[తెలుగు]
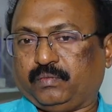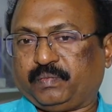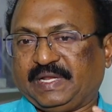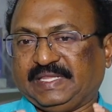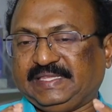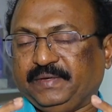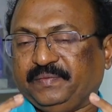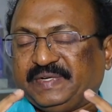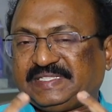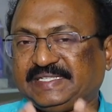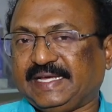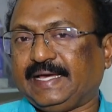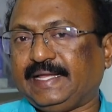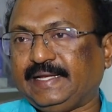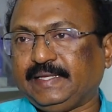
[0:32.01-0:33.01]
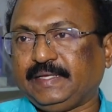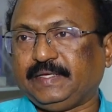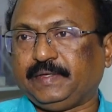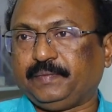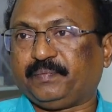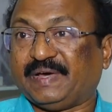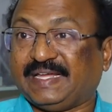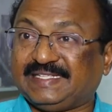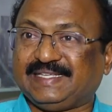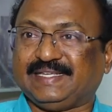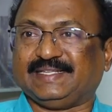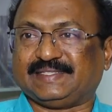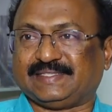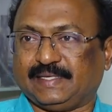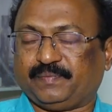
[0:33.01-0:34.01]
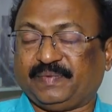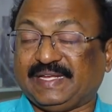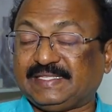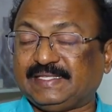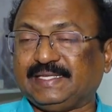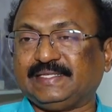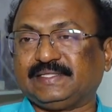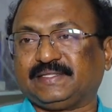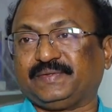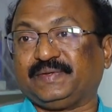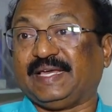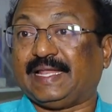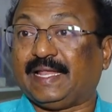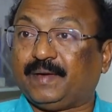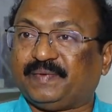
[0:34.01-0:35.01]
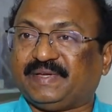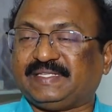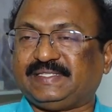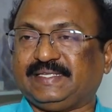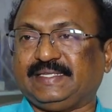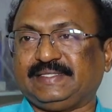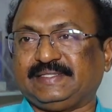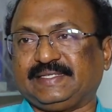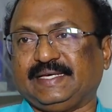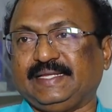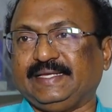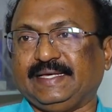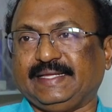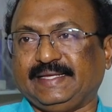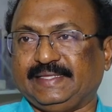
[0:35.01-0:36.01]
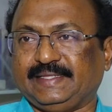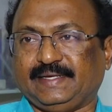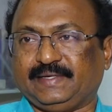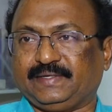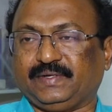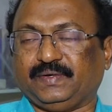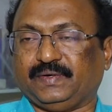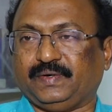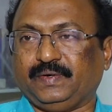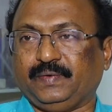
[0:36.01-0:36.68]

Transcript: ప్రతి విషయాన్ని పరిశీలించాలి పరిశీలించడం ఎలా పరిశీలించాలి అనే దాంట్లో